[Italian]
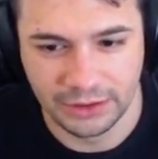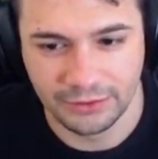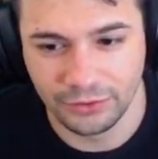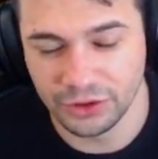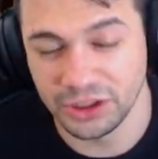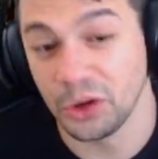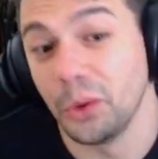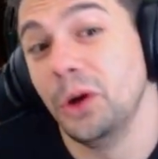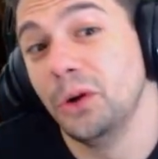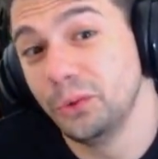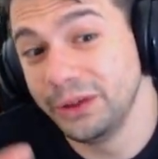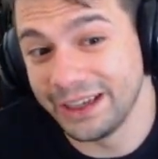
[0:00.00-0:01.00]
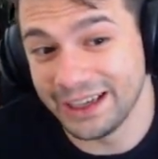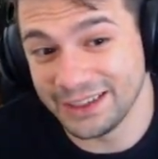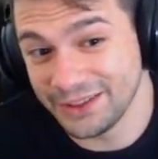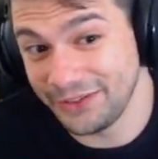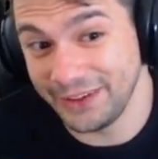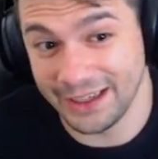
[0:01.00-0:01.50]
forse quell'unica
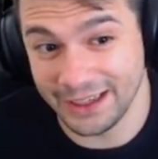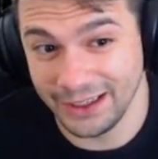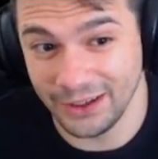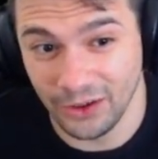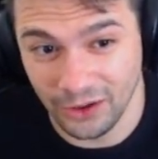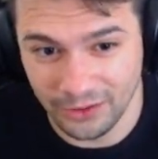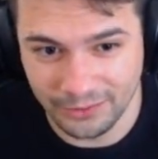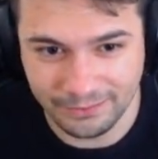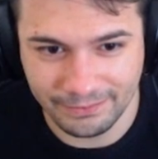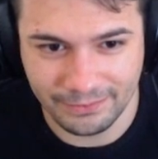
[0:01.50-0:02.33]
sfera che ho